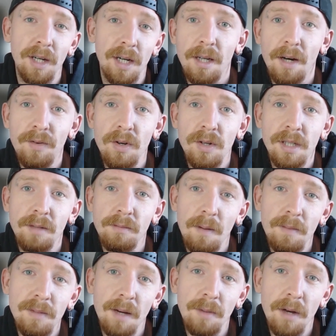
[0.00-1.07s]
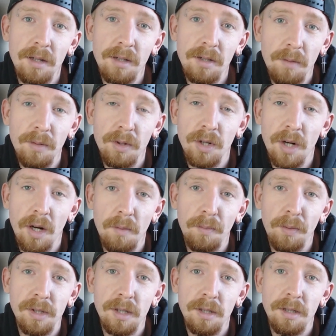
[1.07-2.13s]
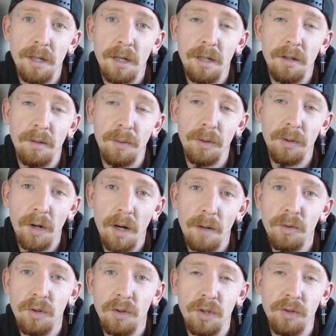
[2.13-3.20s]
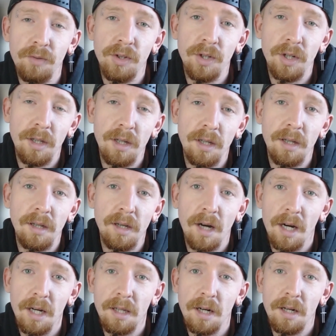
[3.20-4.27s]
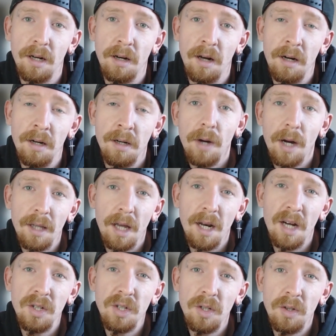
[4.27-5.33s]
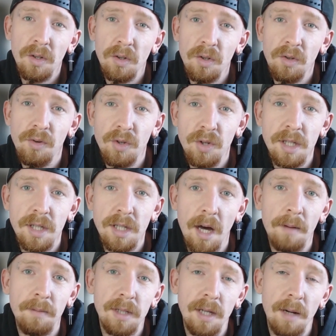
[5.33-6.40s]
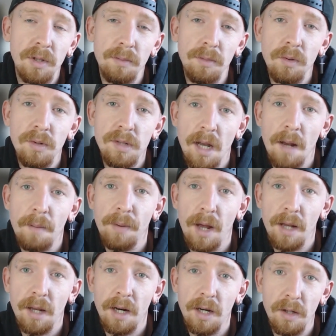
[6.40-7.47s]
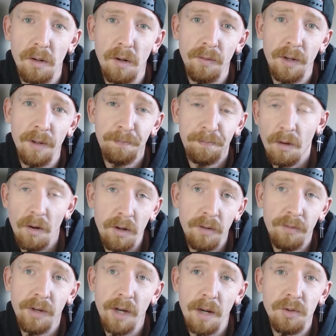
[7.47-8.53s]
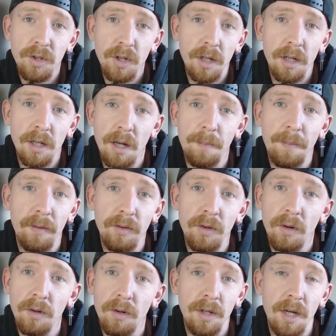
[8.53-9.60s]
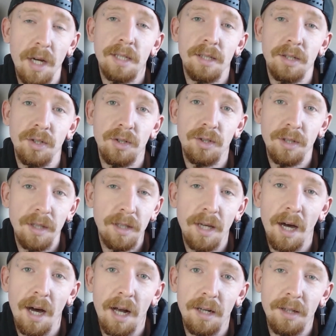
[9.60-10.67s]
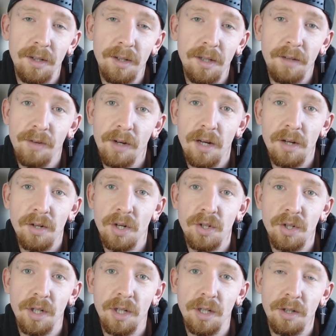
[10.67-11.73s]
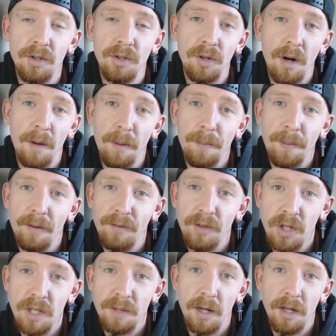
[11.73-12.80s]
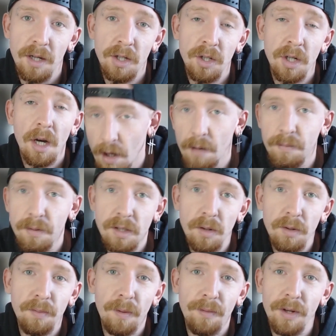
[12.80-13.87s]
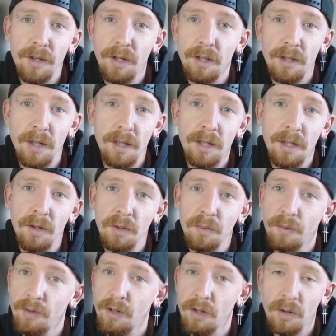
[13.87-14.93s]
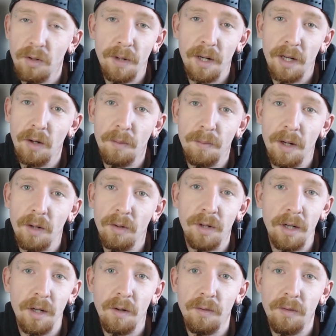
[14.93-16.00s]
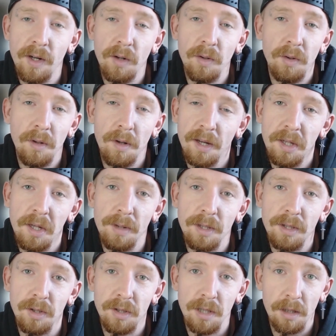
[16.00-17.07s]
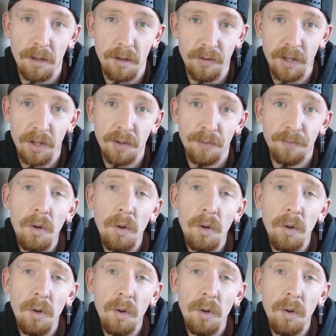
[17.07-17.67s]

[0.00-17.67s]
I na wiosnę mam zamiar zrobić rekompozycję, no pod okiem już oczywiście dietetyka i trenera, bo jak na razie no to ćwiczę sam, sam sobie ustalam plan treningowy, no i wiem, że na pewno nie jest idealny i wiele rzeczy trzeba poprawić i zmienić, no a bez odpowiedniej diety i odpowiednio dobranego planu treningowego no nawet nie ma co startować.